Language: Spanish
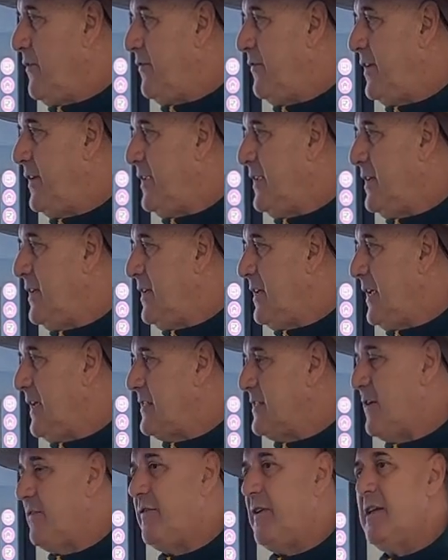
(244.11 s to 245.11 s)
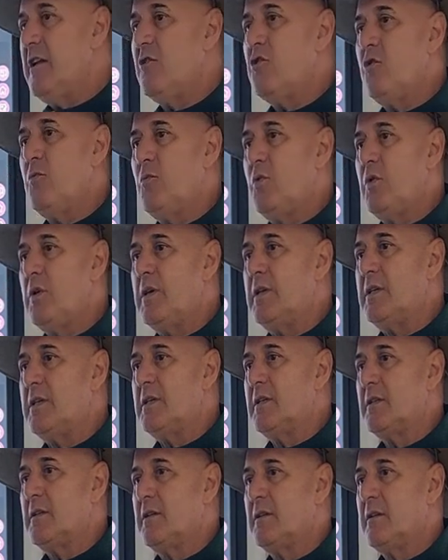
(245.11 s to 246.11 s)
Una falla, ¿esa falla cómo
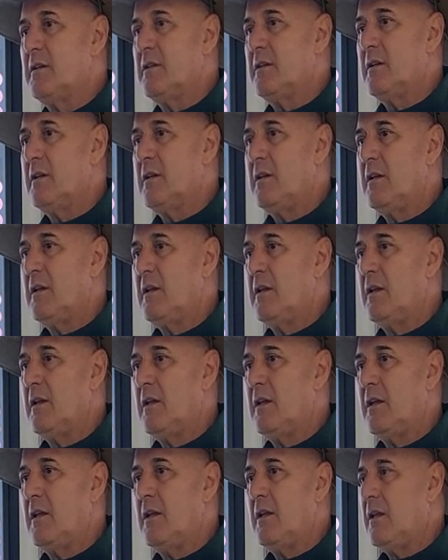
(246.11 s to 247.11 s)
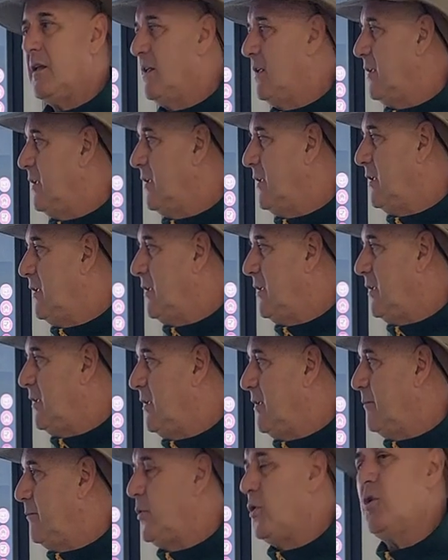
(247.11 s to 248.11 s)
es? Normal.
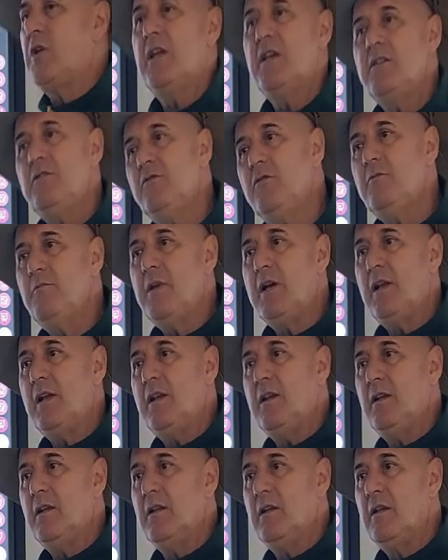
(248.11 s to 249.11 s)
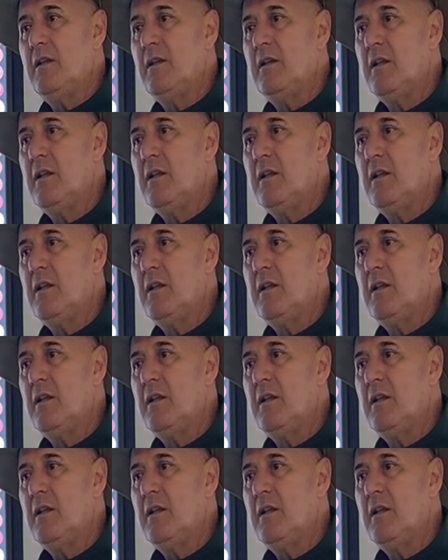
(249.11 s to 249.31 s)
¿Por qué es normal?